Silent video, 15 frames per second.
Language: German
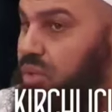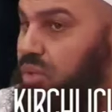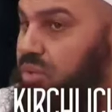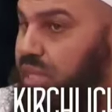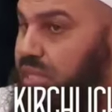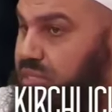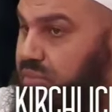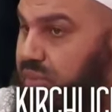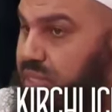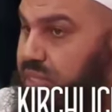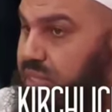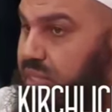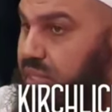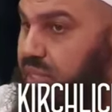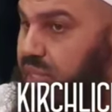Und das,
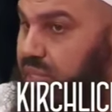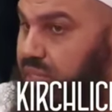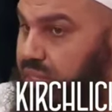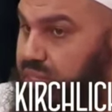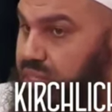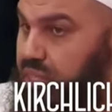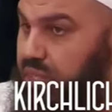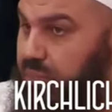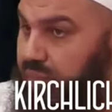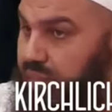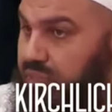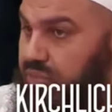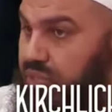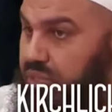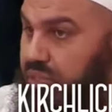was in der Kirche
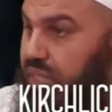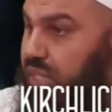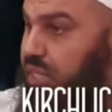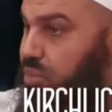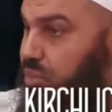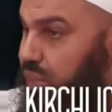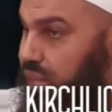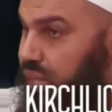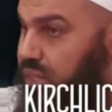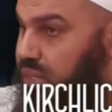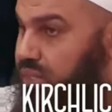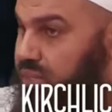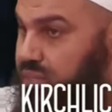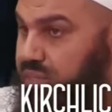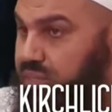gemacht wird, die
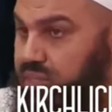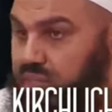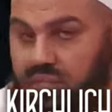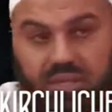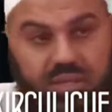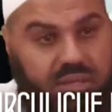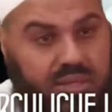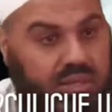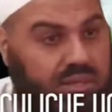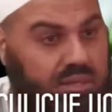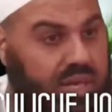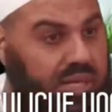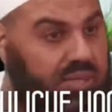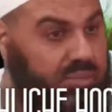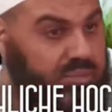Rituale, sind sie
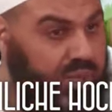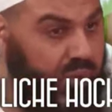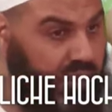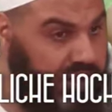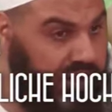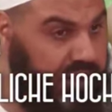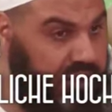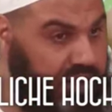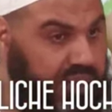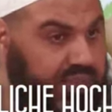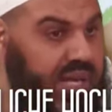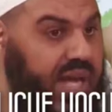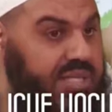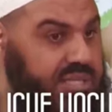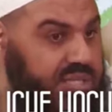nach dem Tawhid, nach der